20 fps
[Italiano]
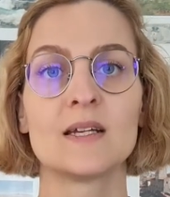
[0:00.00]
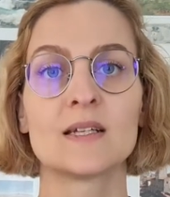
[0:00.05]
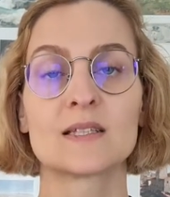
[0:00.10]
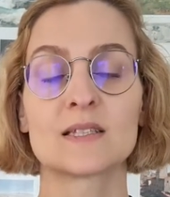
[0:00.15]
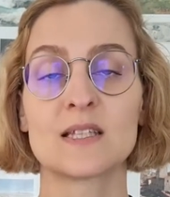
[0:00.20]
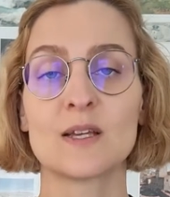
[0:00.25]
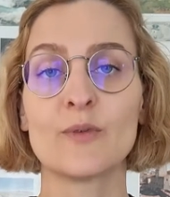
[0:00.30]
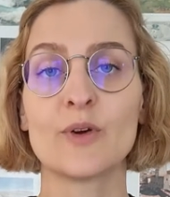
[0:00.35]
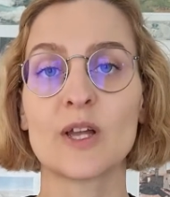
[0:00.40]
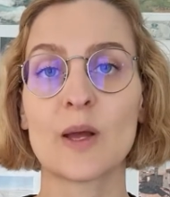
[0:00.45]

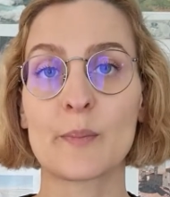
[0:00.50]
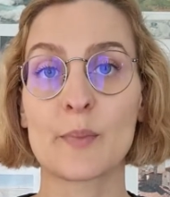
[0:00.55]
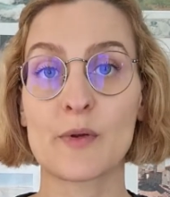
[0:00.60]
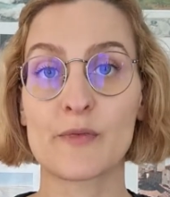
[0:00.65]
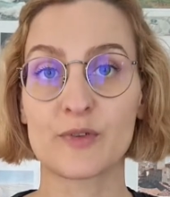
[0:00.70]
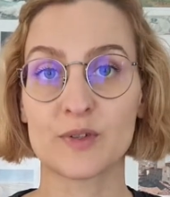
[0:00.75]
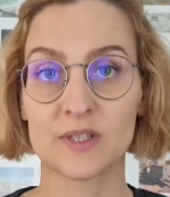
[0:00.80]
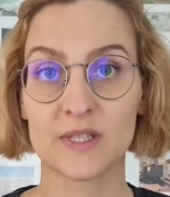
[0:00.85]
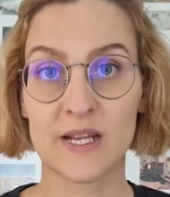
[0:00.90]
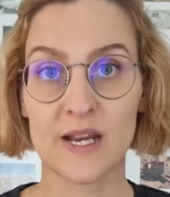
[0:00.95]
Se vuoi
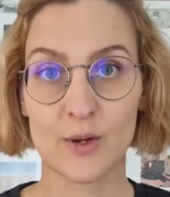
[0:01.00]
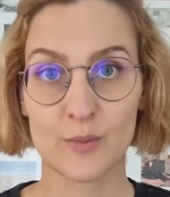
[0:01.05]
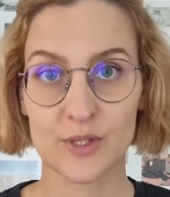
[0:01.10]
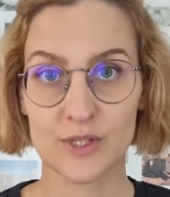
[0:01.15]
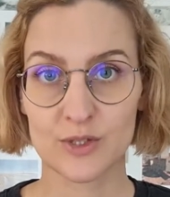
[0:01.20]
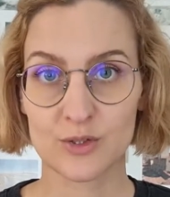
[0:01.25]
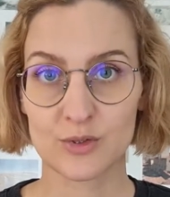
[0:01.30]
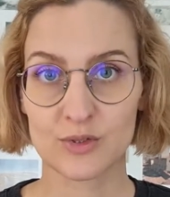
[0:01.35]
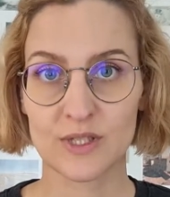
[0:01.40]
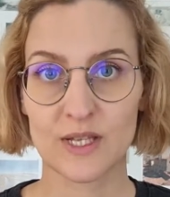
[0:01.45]
approfondire
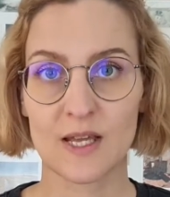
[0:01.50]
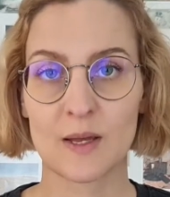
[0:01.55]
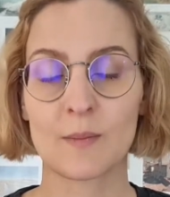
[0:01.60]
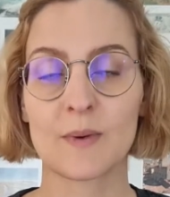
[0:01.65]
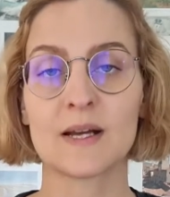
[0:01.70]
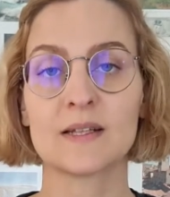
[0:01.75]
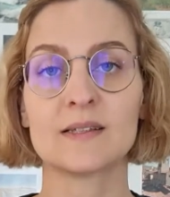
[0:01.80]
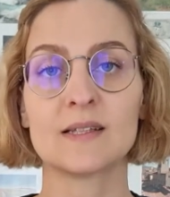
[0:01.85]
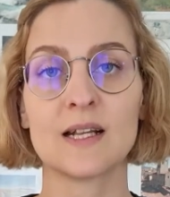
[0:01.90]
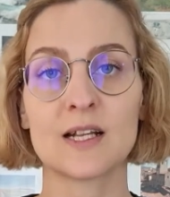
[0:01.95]
questo
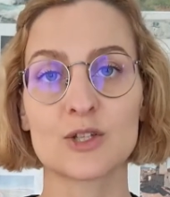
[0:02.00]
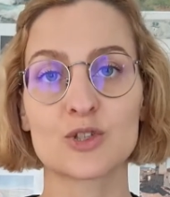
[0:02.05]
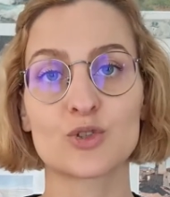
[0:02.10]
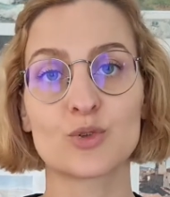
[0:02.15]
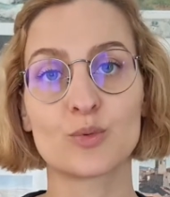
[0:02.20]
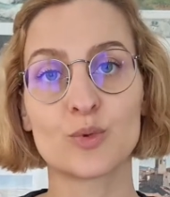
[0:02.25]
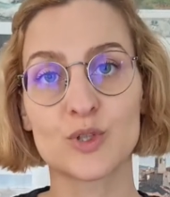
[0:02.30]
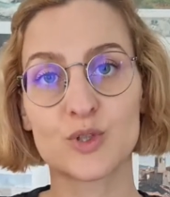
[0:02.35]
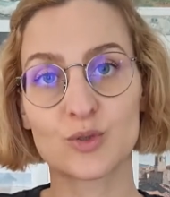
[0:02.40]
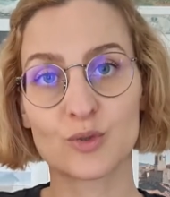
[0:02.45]
tema ti
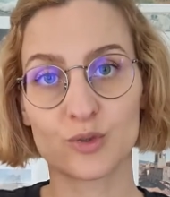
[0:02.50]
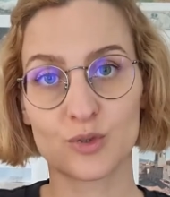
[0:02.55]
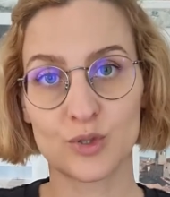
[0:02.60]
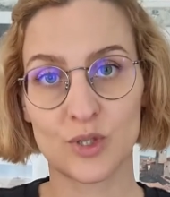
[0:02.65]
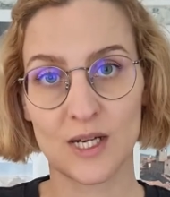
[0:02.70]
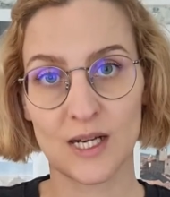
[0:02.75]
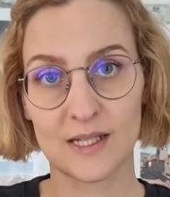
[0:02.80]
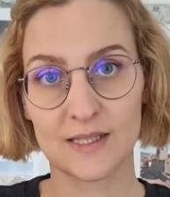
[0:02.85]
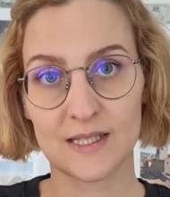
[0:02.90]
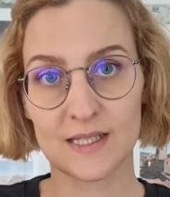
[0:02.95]
lascio qui
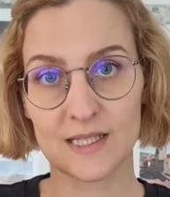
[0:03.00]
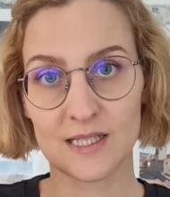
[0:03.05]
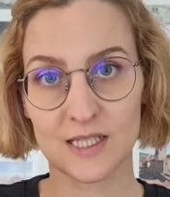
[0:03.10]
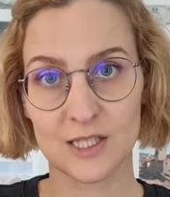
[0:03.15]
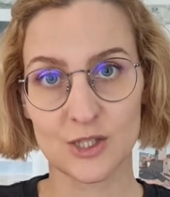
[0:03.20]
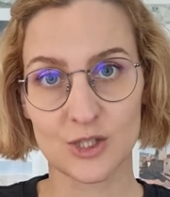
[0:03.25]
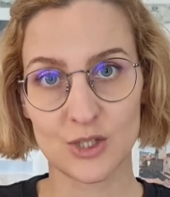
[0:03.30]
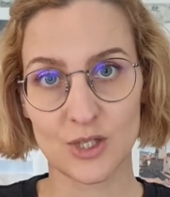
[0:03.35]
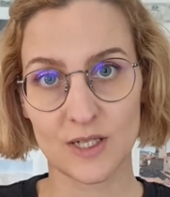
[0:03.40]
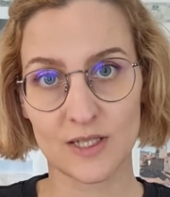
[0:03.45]
sotto nella
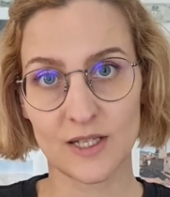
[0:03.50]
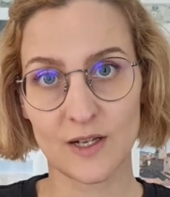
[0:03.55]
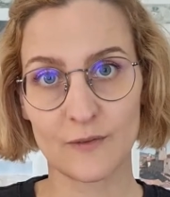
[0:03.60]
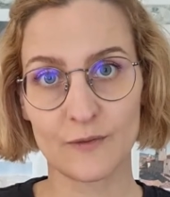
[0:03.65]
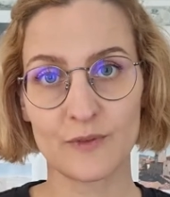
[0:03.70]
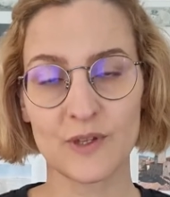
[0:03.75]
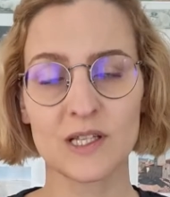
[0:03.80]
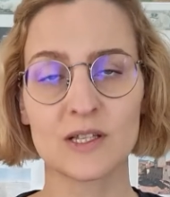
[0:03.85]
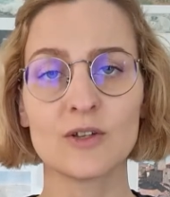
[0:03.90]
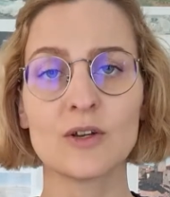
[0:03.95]
descrizione
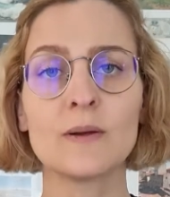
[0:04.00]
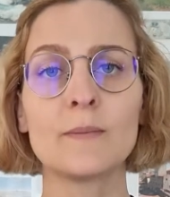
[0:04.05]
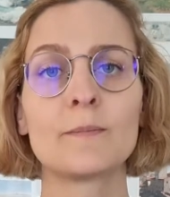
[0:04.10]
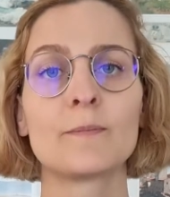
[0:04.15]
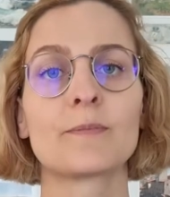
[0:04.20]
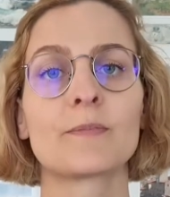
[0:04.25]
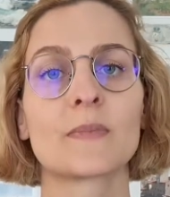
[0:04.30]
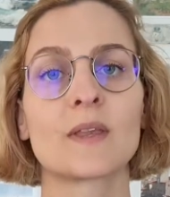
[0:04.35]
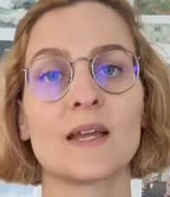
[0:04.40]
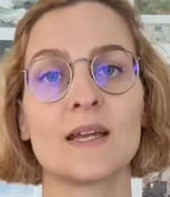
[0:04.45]
del
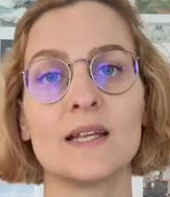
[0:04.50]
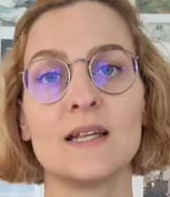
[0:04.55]
video